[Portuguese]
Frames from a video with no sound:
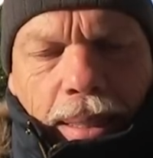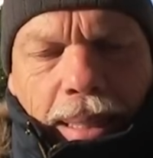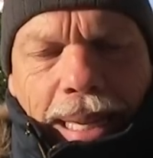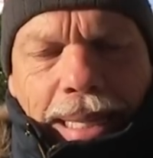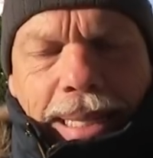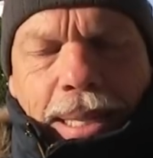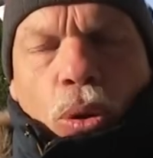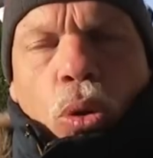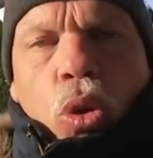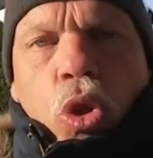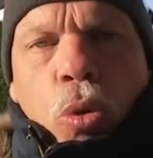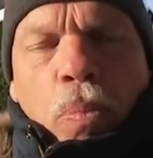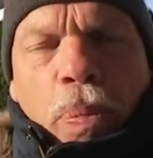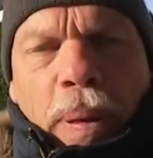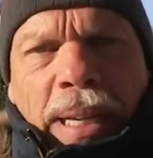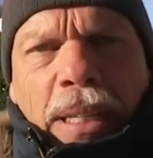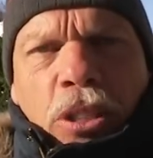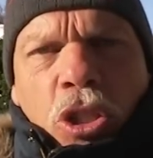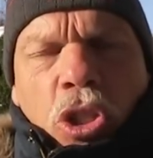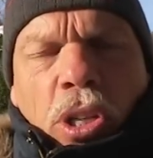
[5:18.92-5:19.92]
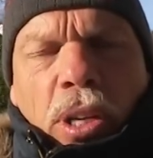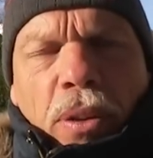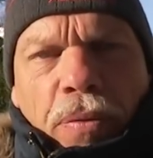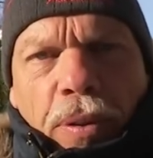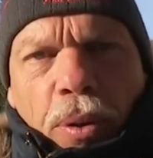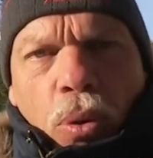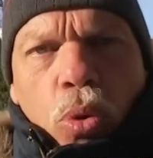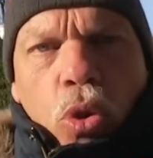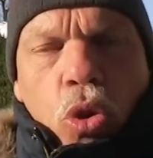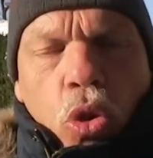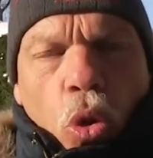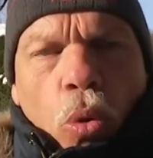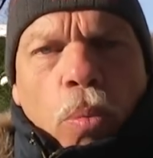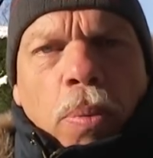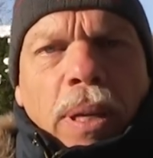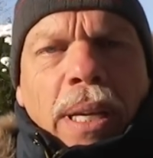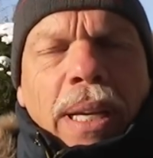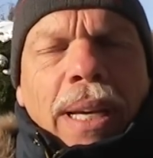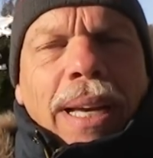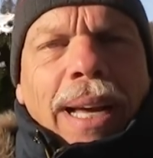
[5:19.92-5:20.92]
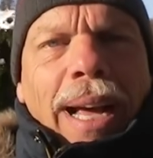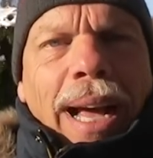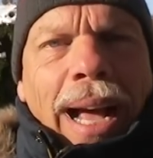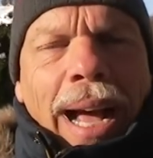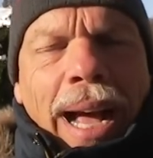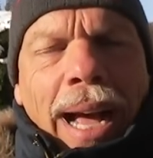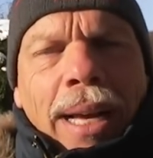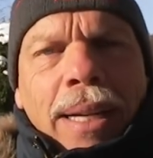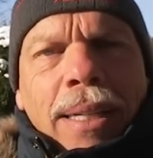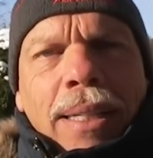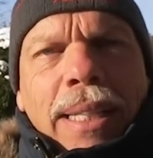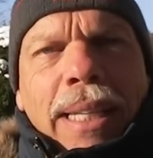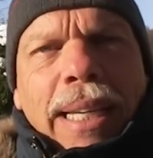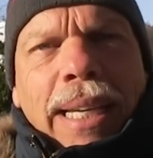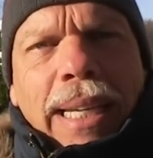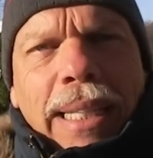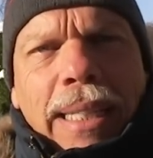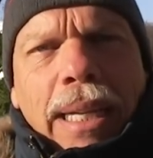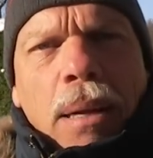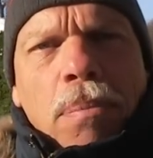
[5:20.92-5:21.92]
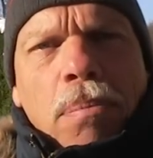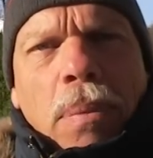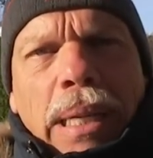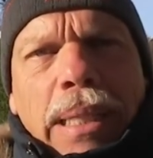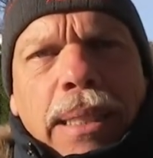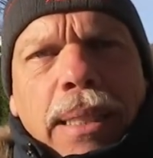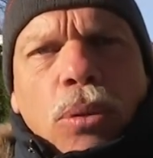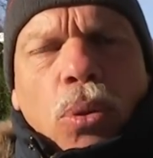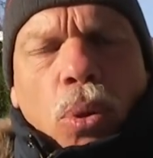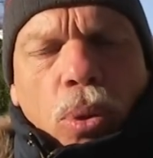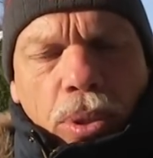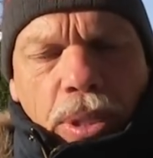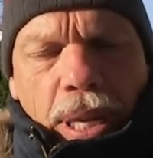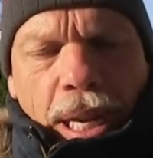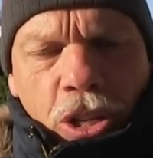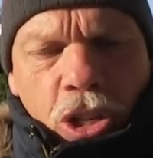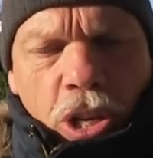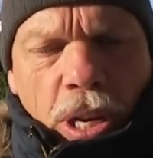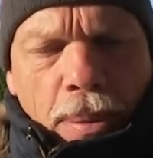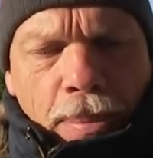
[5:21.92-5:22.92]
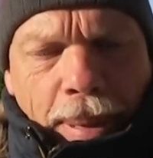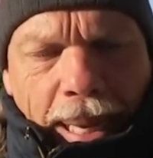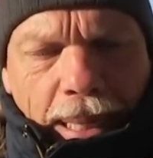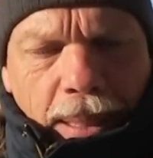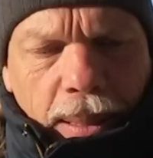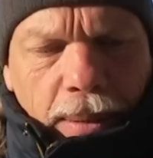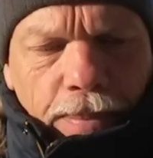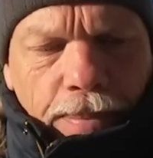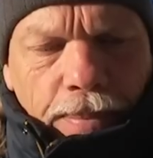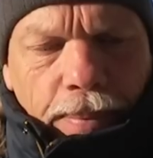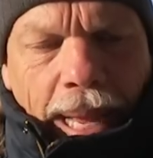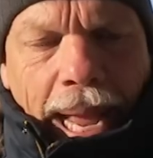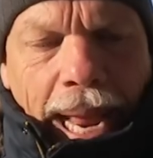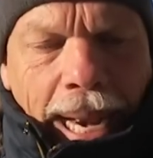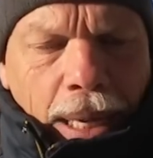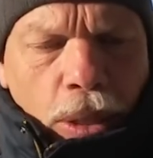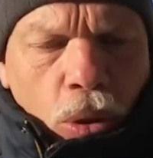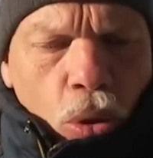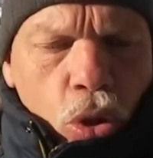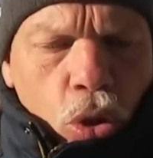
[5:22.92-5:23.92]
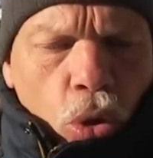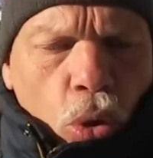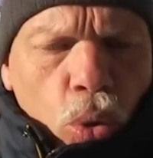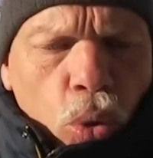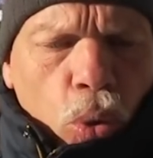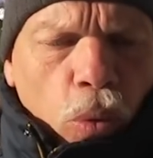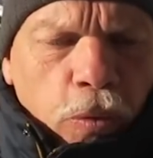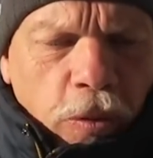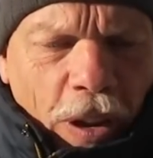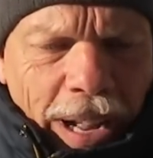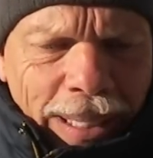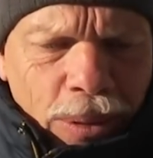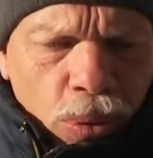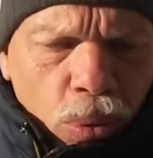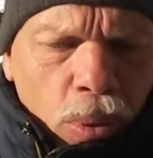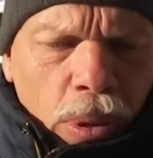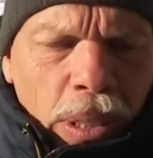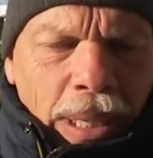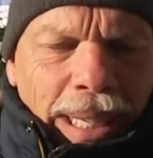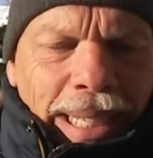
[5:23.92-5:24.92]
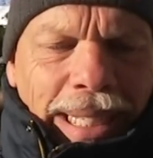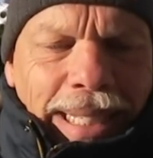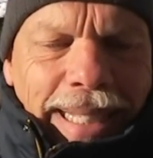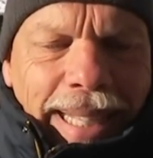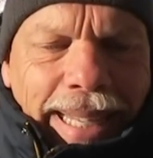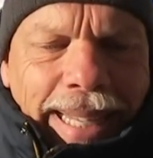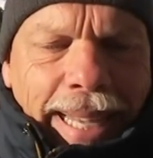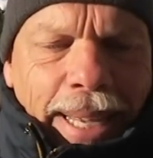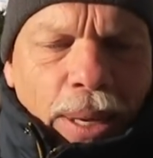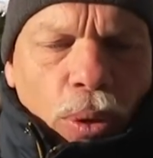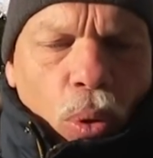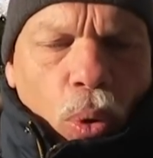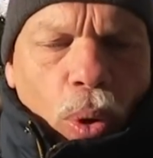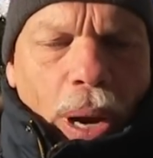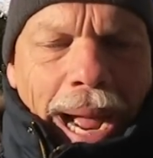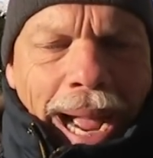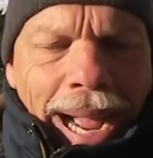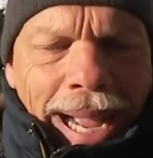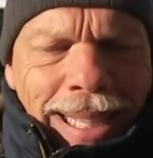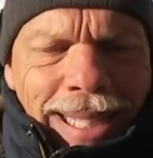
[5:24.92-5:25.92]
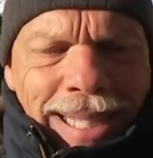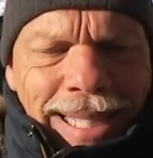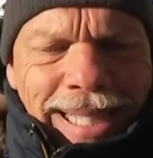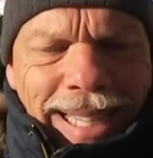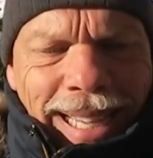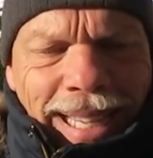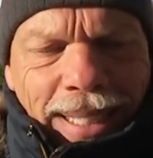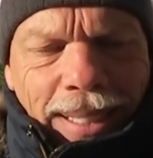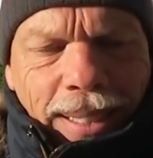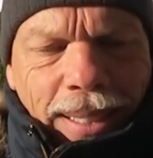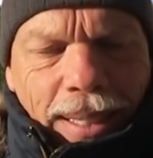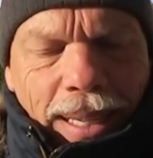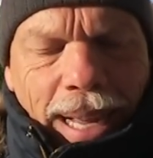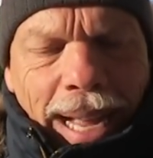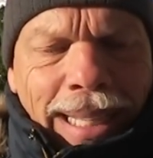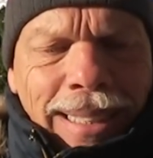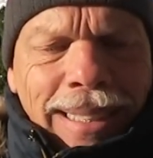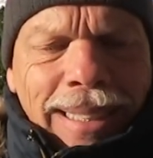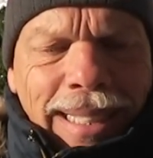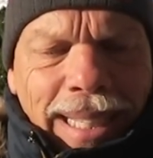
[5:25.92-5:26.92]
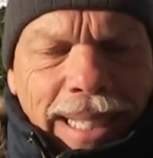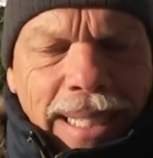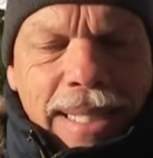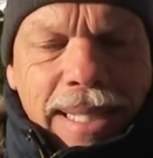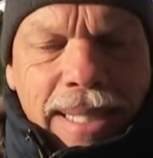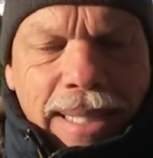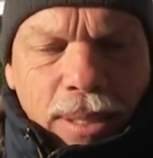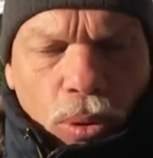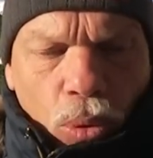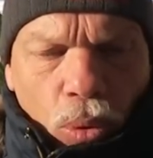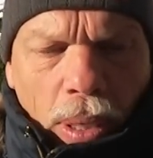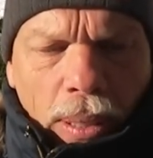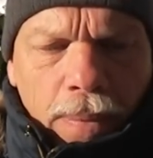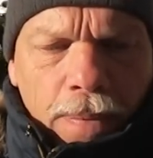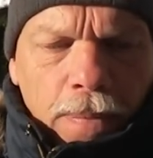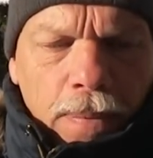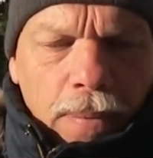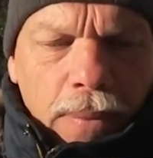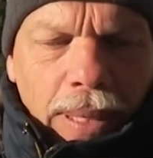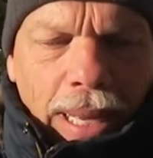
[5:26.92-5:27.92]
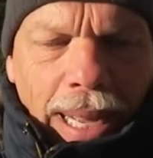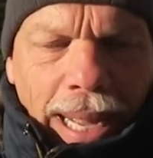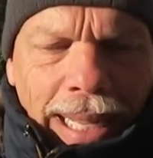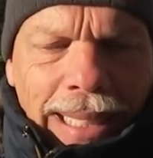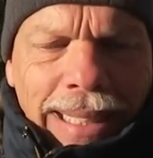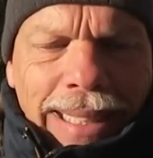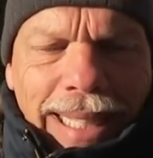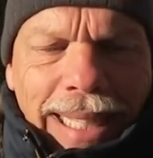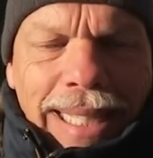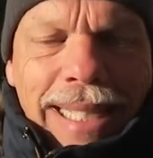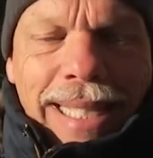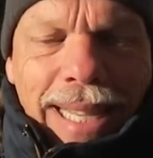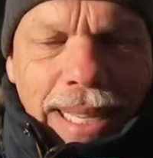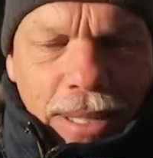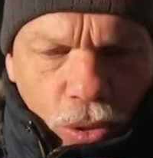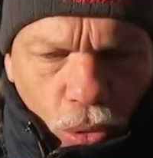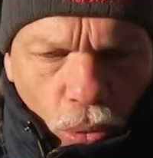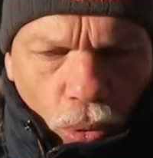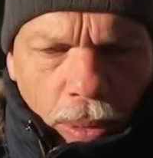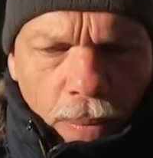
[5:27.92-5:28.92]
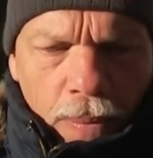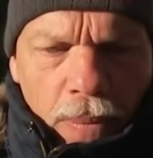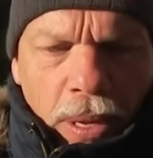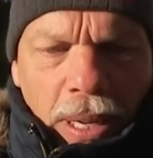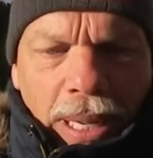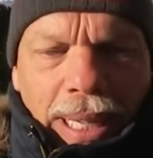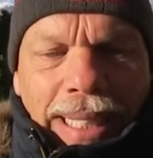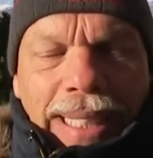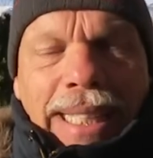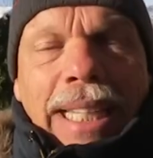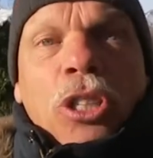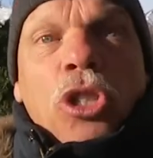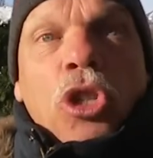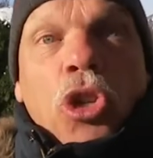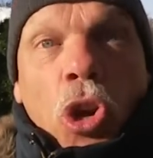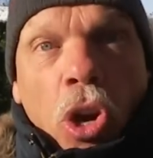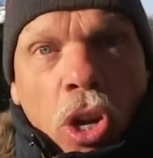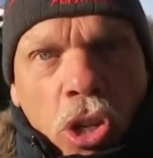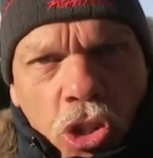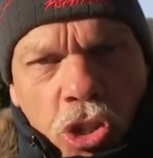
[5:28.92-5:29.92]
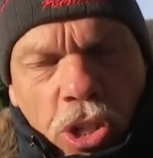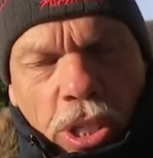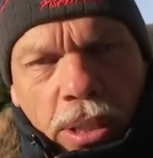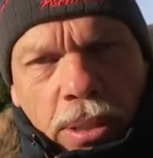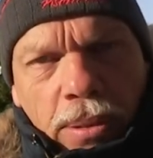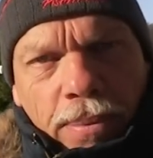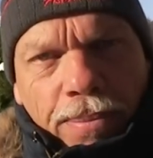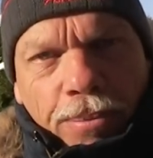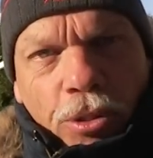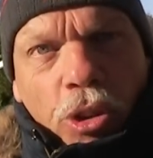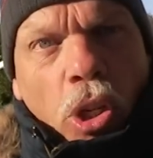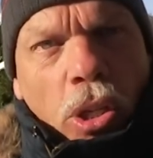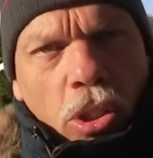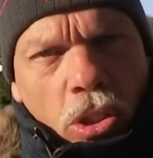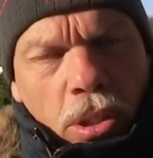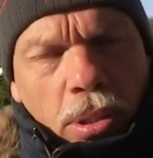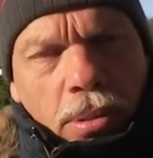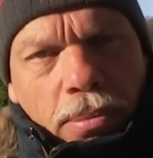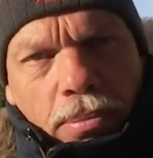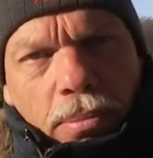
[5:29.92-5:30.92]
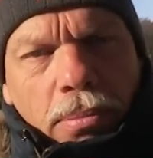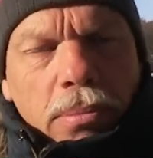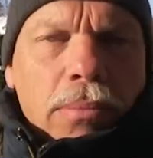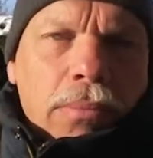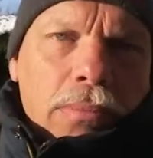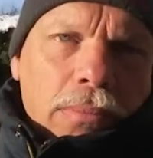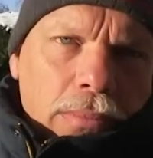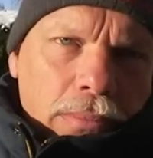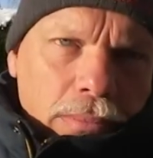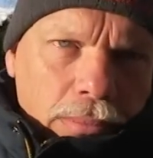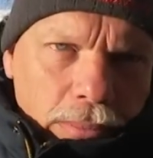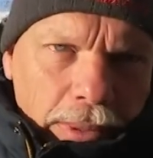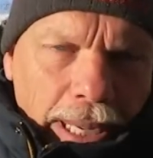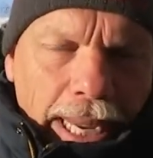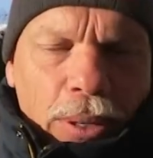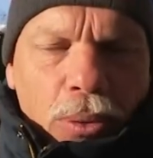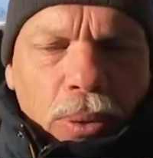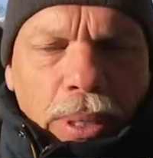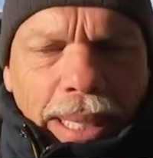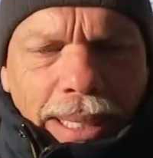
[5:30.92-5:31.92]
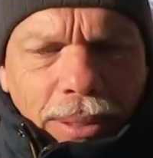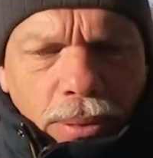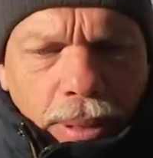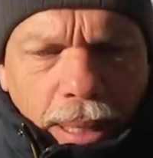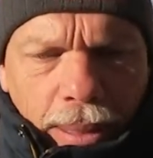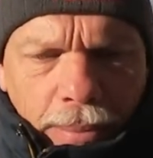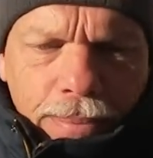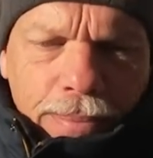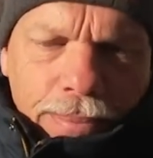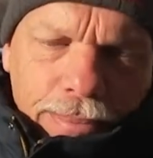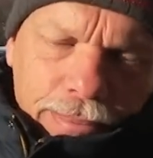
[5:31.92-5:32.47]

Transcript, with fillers: Quer dizer, o Spiegel escreveu sobre a querida mãe de todos, Angela Merkel. Ela gostou do fato de que o antecessor, antecessor de Churchill, Churchill, Reino Unido, né?